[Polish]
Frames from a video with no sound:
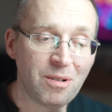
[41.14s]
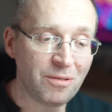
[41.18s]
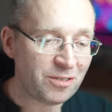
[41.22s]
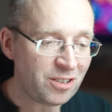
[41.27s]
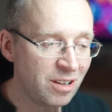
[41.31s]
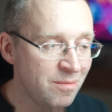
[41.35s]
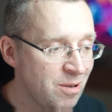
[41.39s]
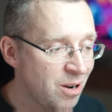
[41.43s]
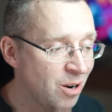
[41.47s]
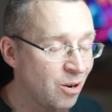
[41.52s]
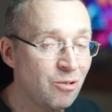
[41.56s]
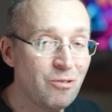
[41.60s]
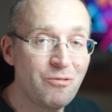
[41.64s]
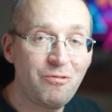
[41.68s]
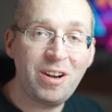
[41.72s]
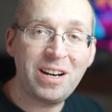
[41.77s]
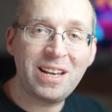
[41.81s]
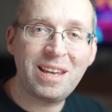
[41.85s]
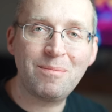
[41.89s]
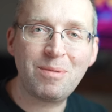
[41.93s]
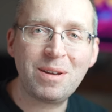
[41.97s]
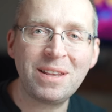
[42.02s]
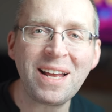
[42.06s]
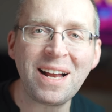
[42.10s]
bo w tym roku w
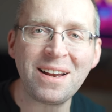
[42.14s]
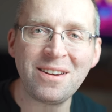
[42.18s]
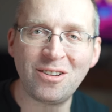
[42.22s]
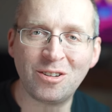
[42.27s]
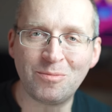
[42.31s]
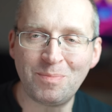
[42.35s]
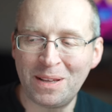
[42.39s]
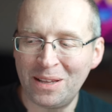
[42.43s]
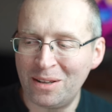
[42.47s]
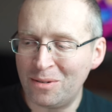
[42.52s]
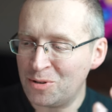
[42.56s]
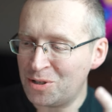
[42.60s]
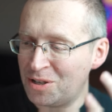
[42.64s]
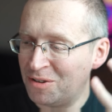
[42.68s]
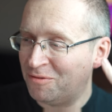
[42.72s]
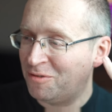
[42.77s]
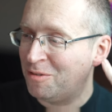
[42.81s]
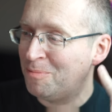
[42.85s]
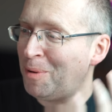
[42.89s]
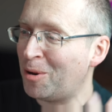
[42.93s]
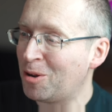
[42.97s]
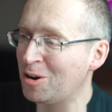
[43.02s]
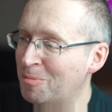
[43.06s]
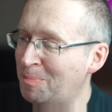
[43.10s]
Wielkiej Brytanii odbędą się
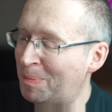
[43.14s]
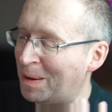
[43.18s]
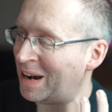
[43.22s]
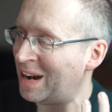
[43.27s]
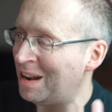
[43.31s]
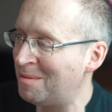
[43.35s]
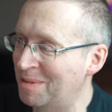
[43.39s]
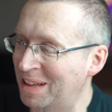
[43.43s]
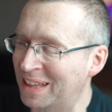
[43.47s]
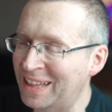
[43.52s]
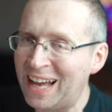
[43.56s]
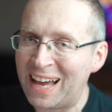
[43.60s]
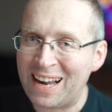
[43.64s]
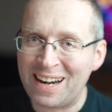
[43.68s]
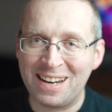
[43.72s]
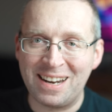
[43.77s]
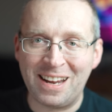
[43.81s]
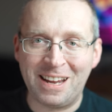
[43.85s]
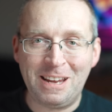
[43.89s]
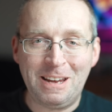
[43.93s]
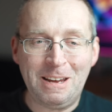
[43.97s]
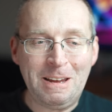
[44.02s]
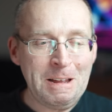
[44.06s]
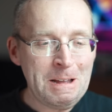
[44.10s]
wybory
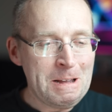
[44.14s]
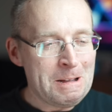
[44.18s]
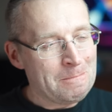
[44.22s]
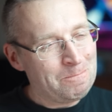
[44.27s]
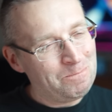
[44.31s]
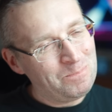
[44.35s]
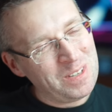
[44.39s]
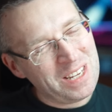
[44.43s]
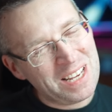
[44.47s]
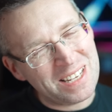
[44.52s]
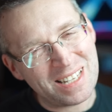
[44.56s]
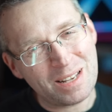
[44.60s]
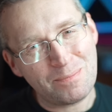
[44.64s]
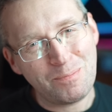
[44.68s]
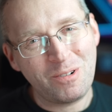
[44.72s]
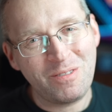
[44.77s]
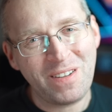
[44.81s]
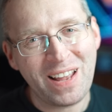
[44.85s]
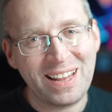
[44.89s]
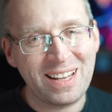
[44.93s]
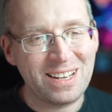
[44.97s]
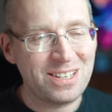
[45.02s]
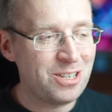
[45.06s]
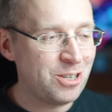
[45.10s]
parlamentarne i nie
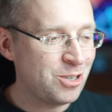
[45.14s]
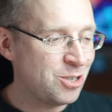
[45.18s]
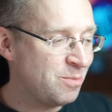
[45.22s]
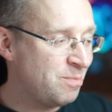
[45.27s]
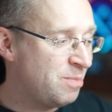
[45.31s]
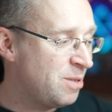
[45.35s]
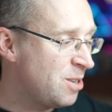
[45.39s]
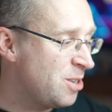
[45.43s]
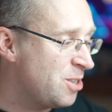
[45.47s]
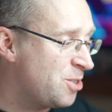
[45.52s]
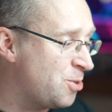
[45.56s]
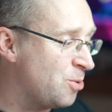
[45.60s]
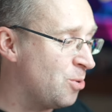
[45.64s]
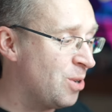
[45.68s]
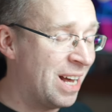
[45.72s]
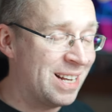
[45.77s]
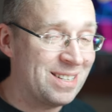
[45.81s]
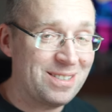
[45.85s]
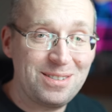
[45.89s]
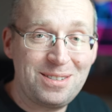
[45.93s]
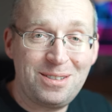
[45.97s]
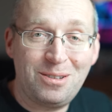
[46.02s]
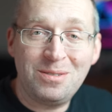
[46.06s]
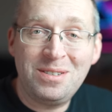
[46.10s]
zapowiada się, żeby Rysiula
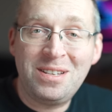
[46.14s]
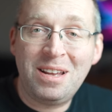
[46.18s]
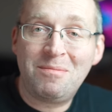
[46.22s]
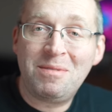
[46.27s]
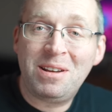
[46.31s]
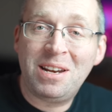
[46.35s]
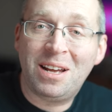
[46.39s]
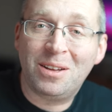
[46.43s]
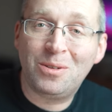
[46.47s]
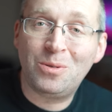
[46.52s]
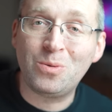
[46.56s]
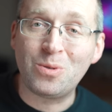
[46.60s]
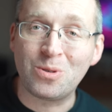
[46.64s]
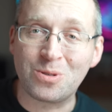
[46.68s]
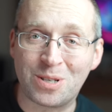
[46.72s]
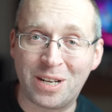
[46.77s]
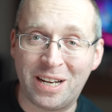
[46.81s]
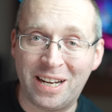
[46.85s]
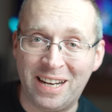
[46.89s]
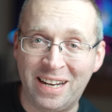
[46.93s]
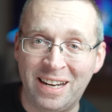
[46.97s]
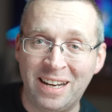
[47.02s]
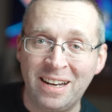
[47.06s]
został z nami na dłużej.